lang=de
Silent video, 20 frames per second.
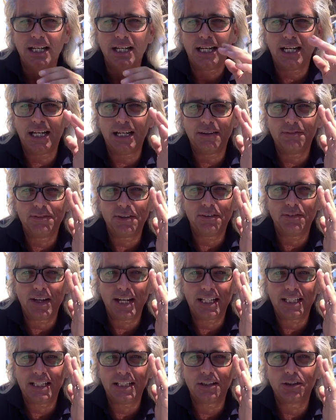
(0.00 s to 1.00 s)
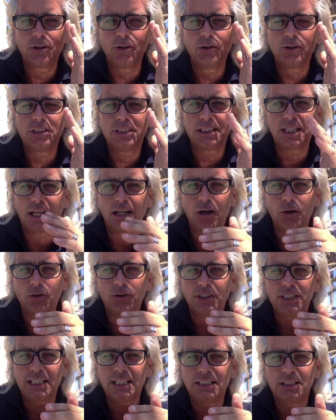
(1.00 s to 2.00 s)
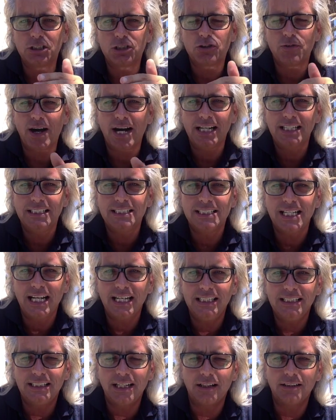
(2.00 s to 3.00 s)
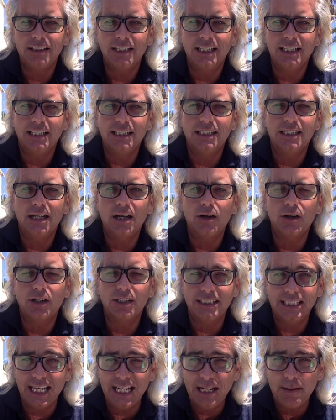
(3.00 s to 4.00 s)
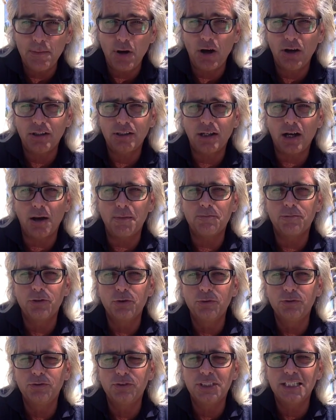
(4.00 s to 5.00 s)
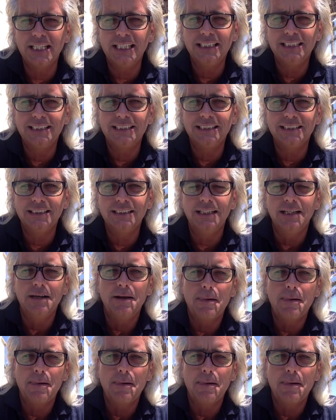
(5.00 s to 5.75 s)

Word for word: Äh, wir werden in Kürze dann auch wieder in der Schweiz sein, dann äh, nach Dänemark am 15.